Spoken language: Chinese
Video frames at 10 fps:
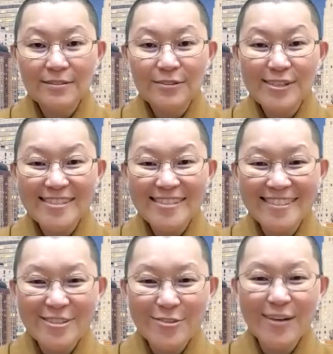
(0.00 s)
认
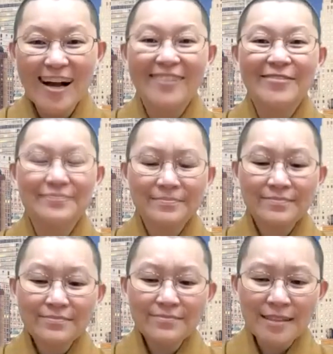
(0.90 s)
真的做好，
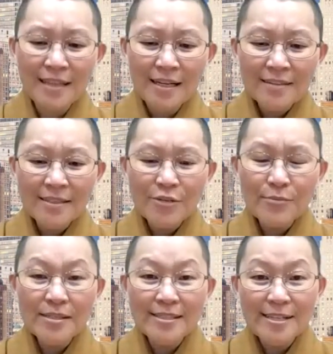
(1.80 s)
是。那
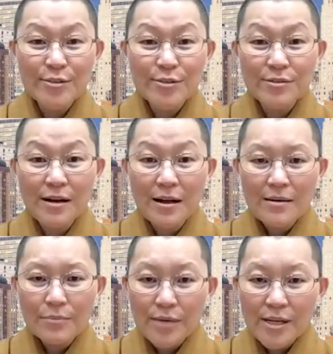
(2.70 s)
后面讲说
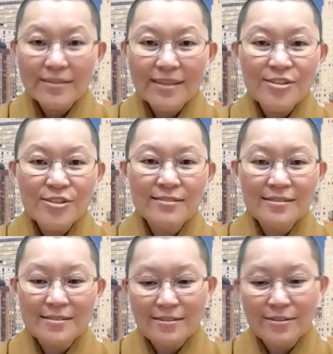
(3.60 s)
不要当
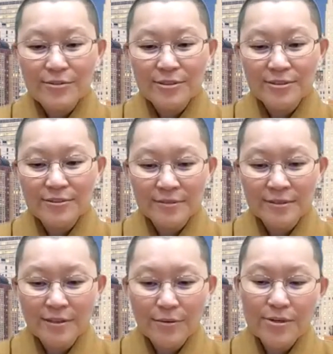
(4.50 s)
真的时候呢，
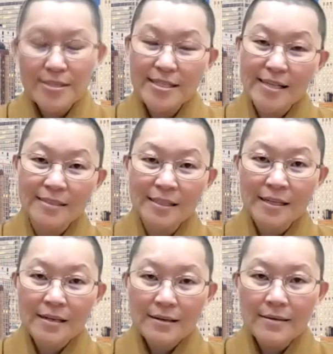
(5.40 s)
我会想
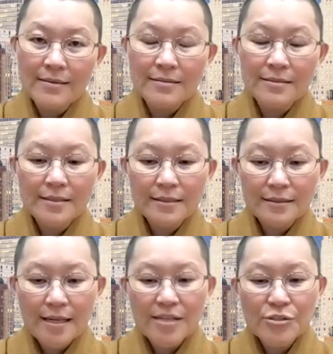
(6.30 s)
啊。
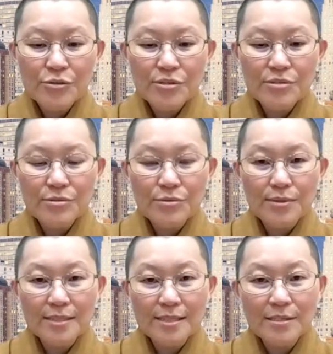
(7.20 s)
大概就是
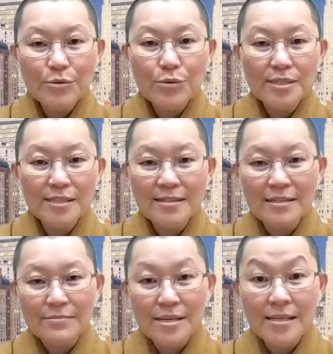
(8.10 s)
我在这个过程
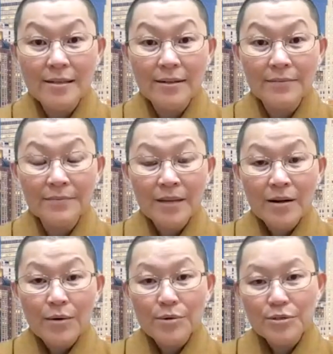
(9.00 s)
里面哦，
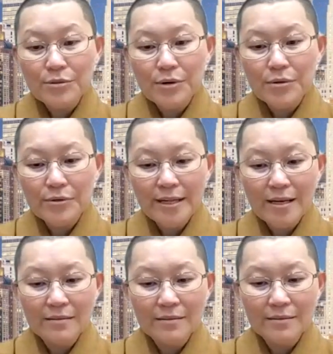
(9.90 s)
或许会遇
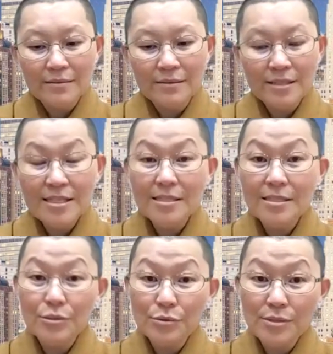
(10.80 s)
到一些
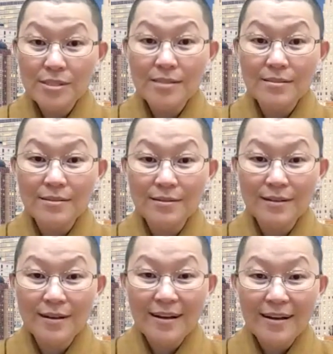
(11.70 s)
的挫折，
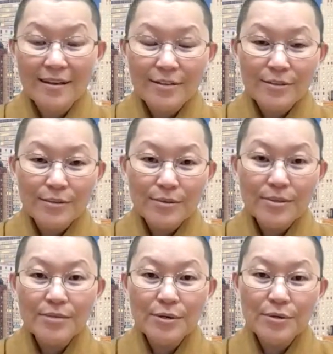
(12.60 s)
嗯嗯，
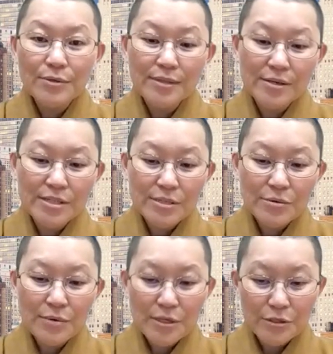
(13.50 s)
或者会遇到一
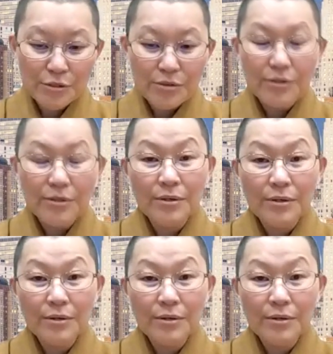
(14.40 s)
些委屈，